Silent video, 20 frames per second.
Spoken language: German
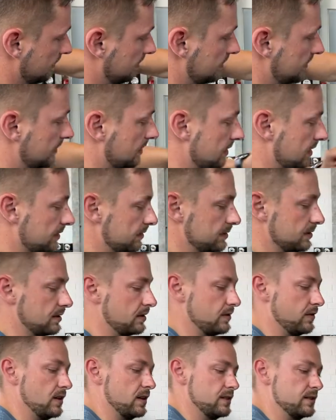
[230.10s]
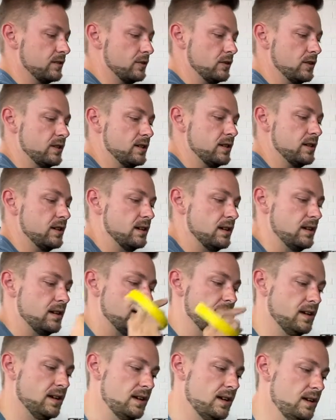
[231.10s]
die Kante quasi euch
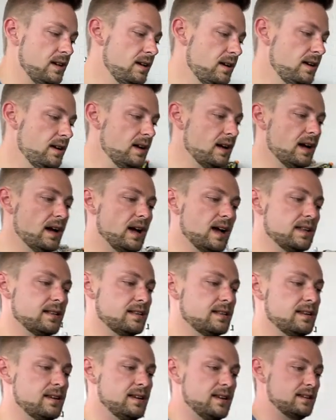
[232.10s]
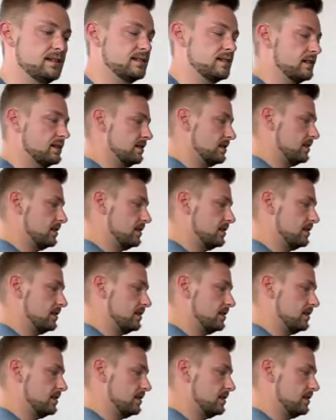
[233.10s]
anlegt.